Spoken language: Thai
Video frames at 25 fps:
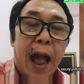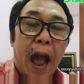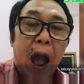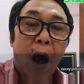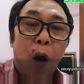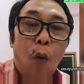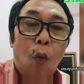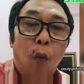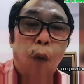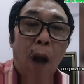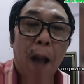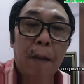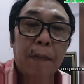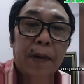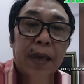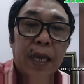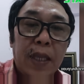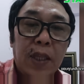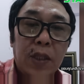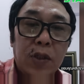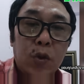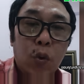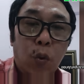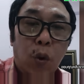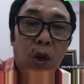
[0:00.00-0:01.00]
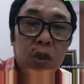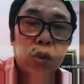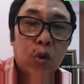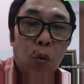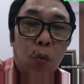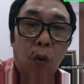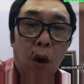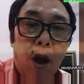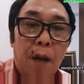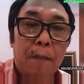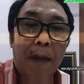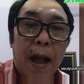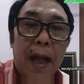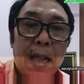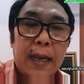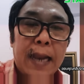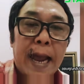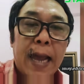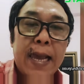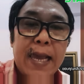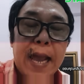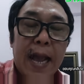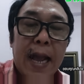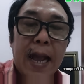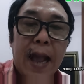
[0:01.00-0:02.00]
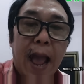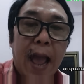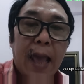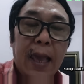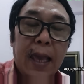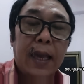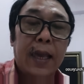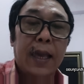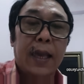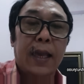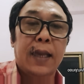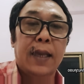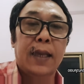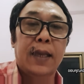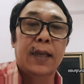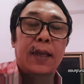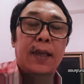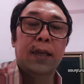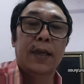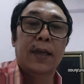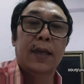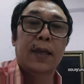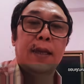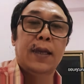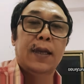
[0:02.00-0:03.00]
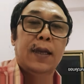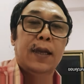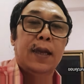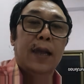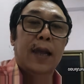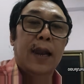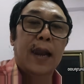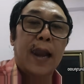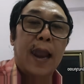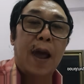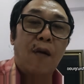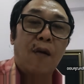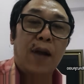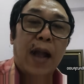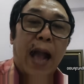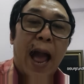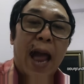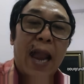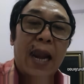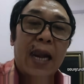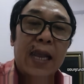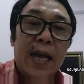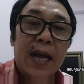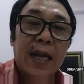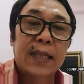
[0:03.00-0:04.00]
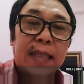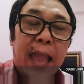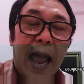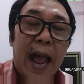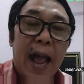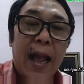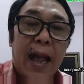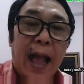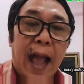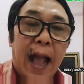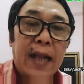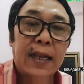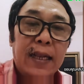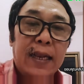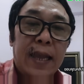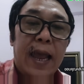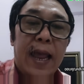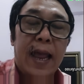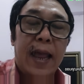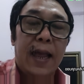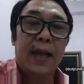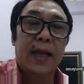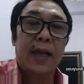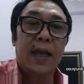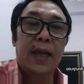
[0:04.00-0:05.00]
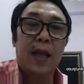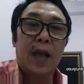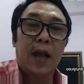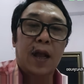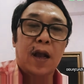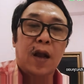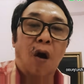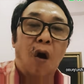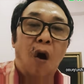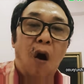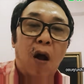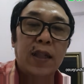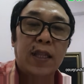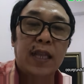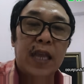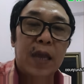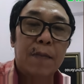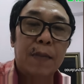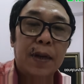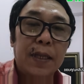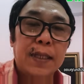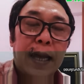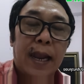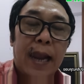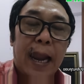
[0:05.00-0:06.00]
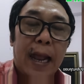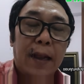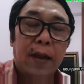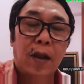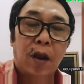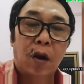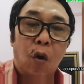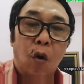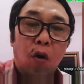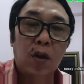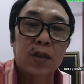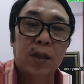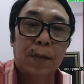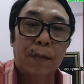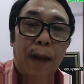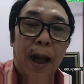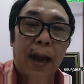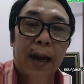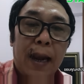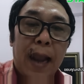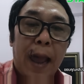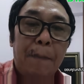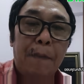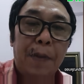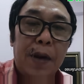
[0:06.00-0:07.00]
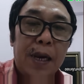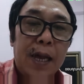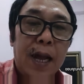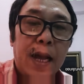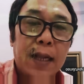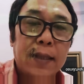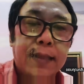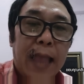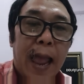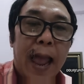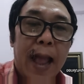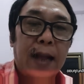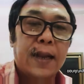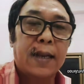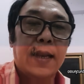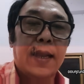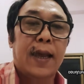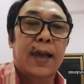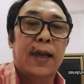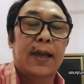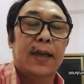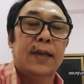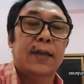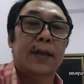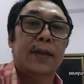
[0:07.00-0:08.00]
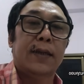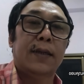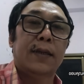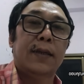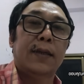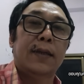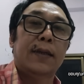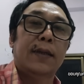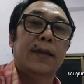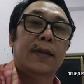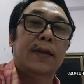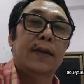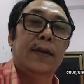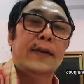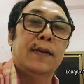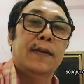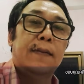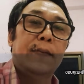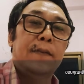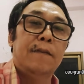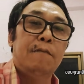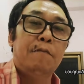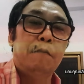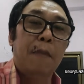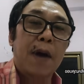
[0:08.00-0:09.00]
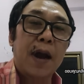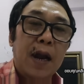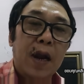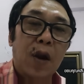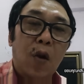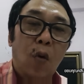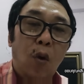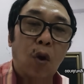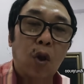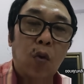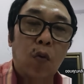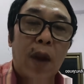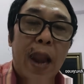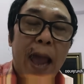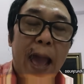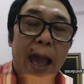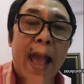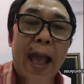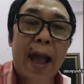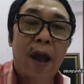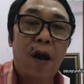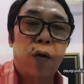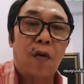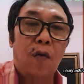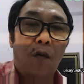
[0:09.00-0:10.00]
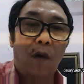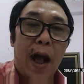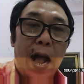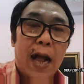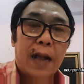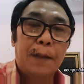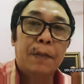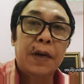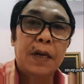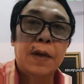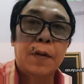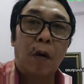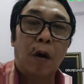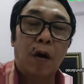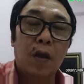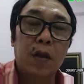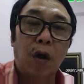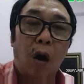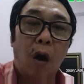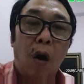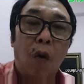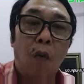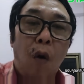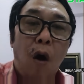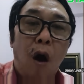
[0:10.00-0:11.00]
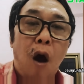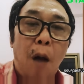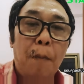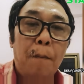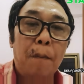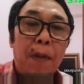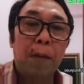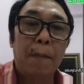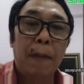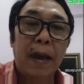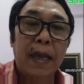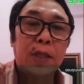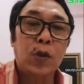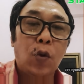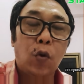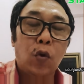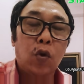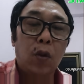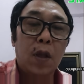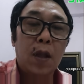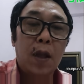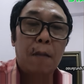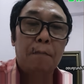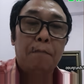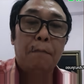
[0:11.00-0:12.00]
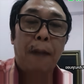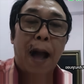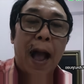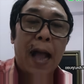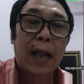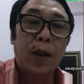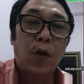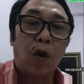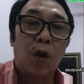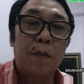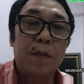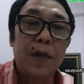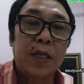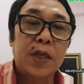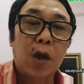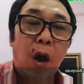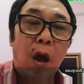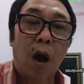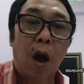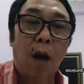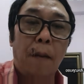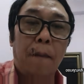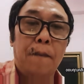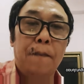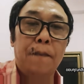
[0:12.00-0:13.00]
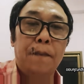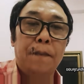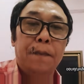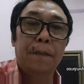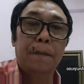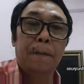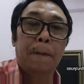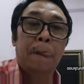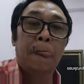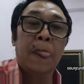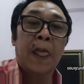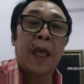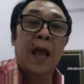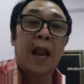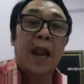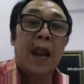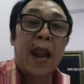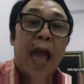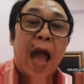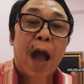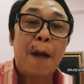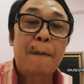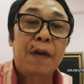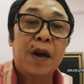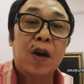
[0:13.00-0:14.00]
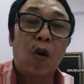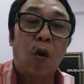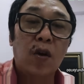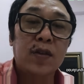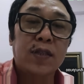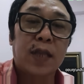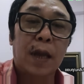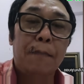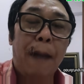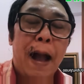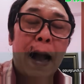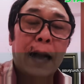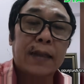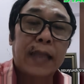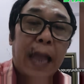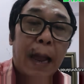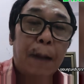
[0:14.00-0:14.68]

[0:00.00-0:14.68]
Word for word: เอาความคิดชั่วๆมาได้ยังไง แล้วการเลือกตั้งครั้งเนี้ยก่อนที่ลงสมัครรับเลือกตั้งเนี่ย รู้อยู่แล้วว่าบอกสวไม่ถูกมาโดยมิชอบแล้วลงสมัคร